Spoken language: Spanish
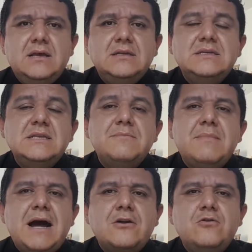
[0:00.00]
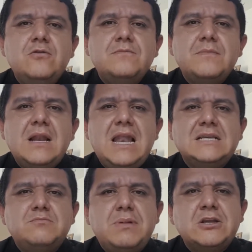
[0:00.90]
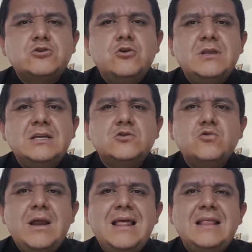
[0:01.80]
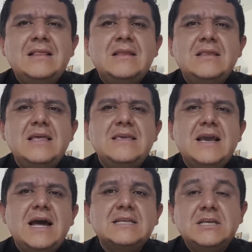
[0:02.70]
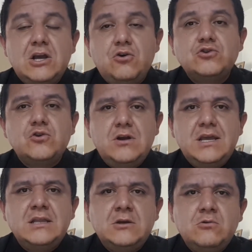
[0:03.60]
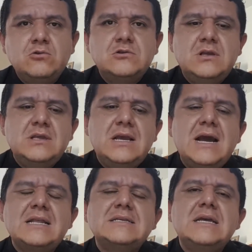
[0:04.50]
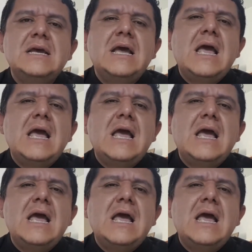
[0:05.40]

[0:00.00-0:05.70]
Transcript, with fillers: Sin embargo, las personas suelen dedicarse o solían incluso dedicarse